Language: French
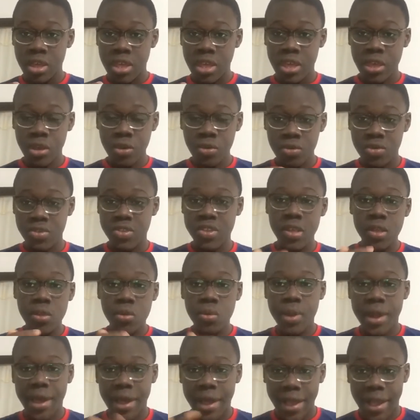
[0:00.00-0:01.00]
et aussi
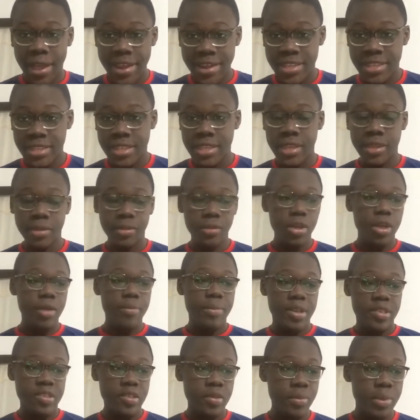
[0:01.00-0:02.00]
de la qualité
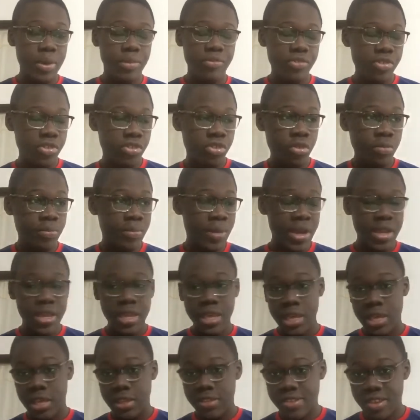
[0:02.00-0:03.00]
parce que Memphis Depay
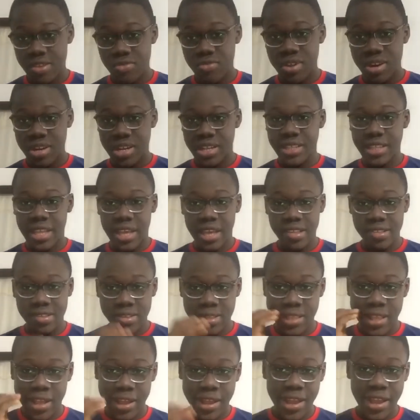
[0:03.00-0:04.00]
et Thiago Alcantara
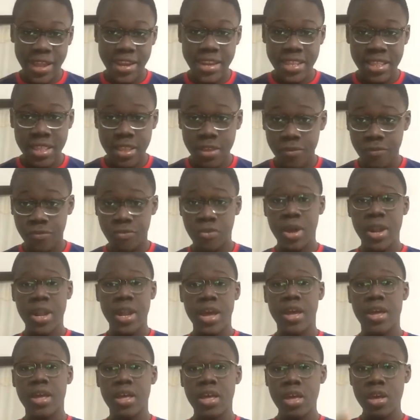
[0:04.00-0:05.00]
c'est de la qualité.
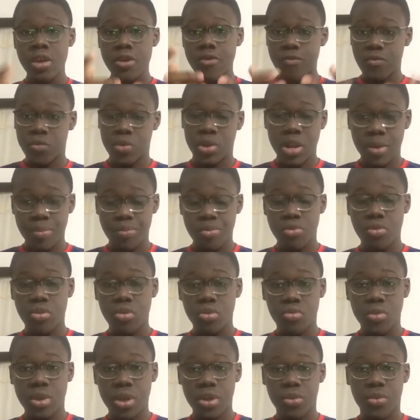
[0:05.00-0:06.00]
Voilà, voilà pourquoi
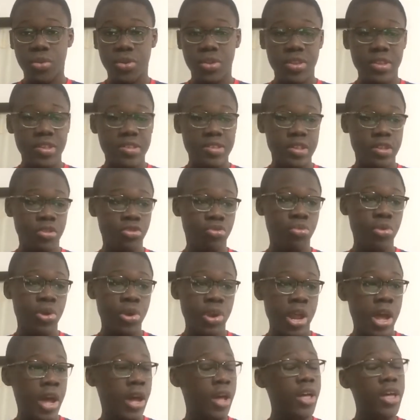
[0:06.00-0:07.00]
on doit recruter ces
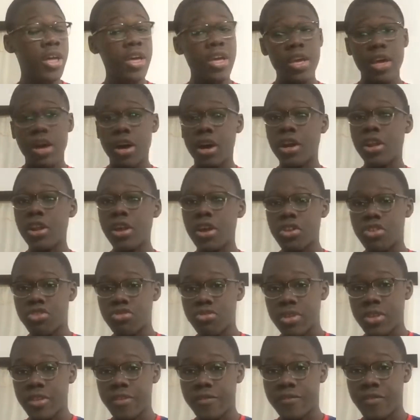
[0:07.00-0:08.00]
joueurs-là. On a
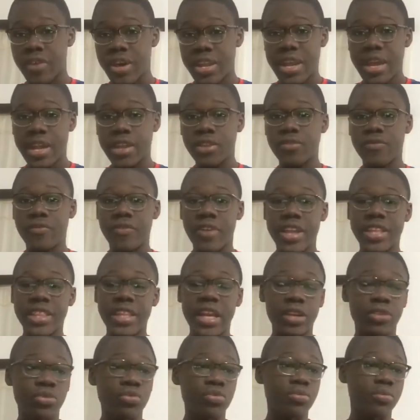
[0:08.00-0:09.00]
ensuite Van
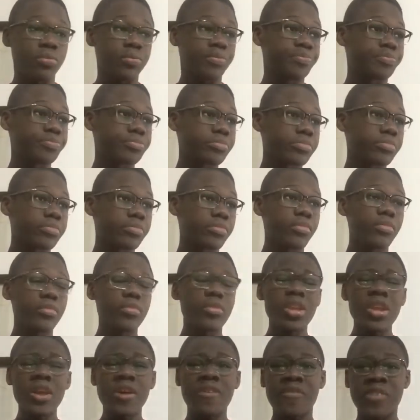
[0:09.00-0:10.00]

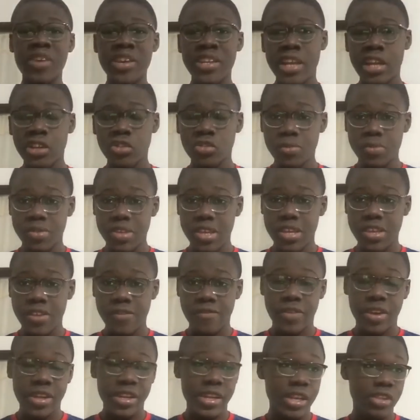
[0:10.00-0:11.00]
Vainaldoum c'est qui
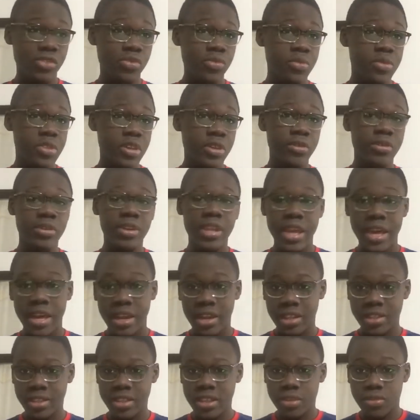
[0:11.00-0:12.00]
Vainaldoum c'est le
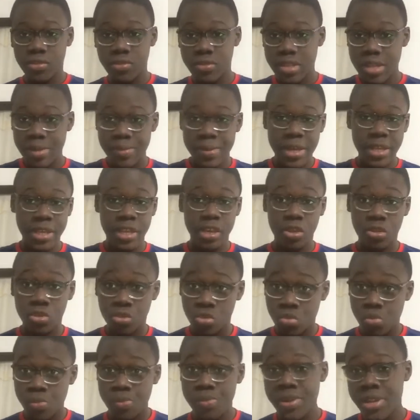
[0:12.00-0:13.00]
Néerlandais qui nous a marqué un
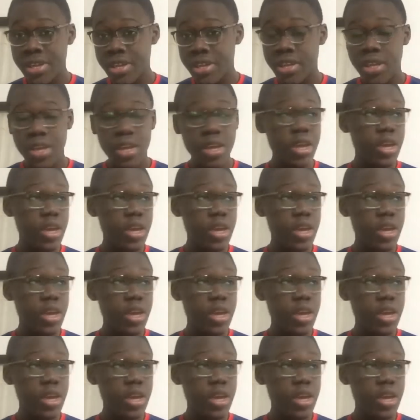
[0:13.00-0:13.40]
doublé